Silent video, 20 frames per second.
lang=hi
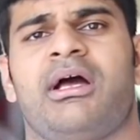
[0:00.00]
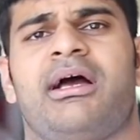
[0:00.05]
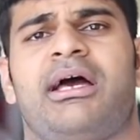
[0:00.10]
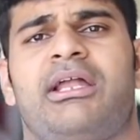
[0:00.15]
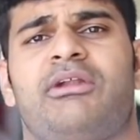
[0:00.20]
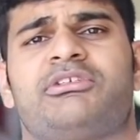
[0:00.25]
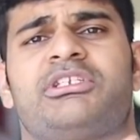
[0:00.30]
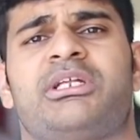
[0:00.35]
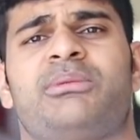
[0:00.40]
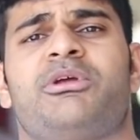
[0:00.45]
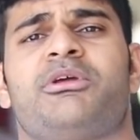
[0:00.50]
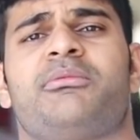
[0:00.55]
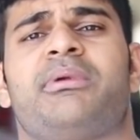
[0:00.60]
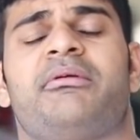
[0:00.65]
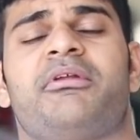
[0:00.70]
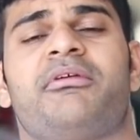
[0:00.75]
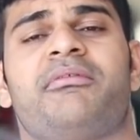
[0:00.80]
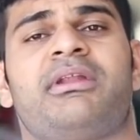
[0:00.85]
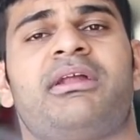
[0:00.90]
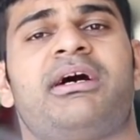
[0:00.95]
हेलो एवरी
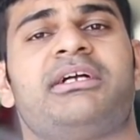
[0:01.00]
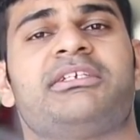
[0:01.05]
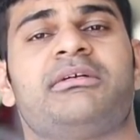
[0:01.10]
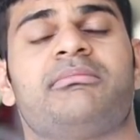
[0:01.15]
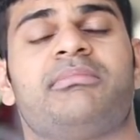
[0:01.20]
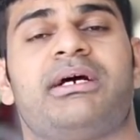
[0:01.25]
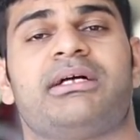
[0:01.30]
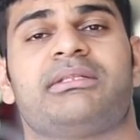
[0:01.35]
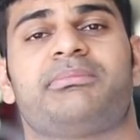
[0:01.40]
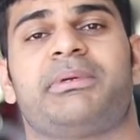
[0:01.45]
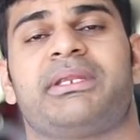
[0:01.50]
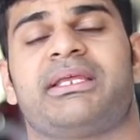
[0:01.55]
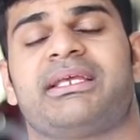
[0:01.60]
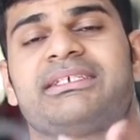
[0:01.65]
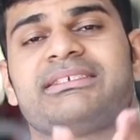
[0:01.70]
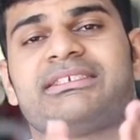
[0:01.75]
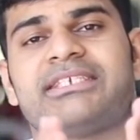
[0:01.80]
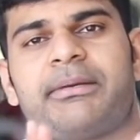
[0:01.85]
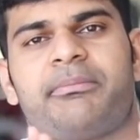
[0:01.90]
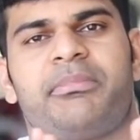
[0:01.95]
एवरीवन आज हम बात
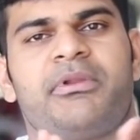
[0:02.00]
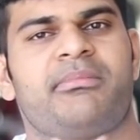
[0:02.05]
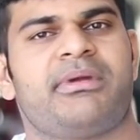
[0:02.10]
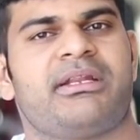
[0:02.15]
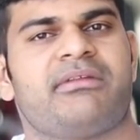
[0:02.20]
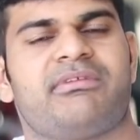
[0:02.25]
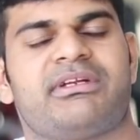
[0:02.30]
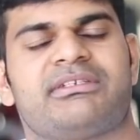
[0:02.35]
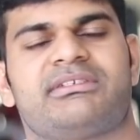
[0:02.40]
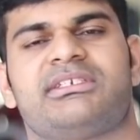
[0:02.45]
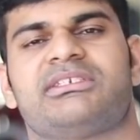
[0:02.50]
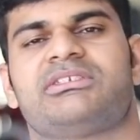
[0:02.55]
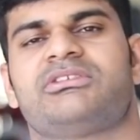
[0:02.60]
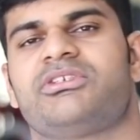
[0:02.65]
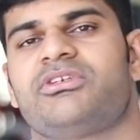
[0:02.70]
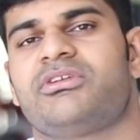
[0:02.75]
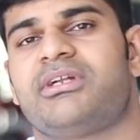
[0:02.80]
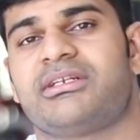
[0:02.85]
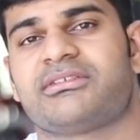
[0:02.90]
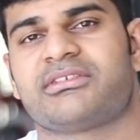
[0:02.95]
करेंगे सप्लीमेंट वर्सेस
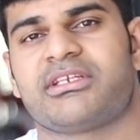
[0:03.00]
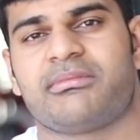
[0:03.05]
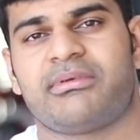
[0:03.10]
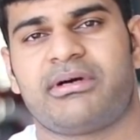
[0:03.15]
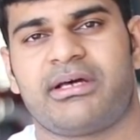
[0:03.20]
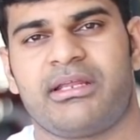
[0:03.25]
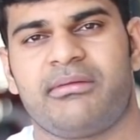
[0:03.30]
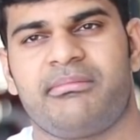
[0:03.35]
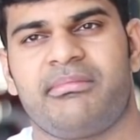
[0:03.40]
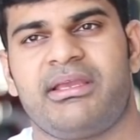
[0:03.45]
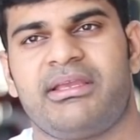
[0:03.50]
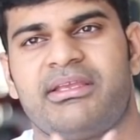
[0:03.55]
स्टीरॉइड्स के बारे में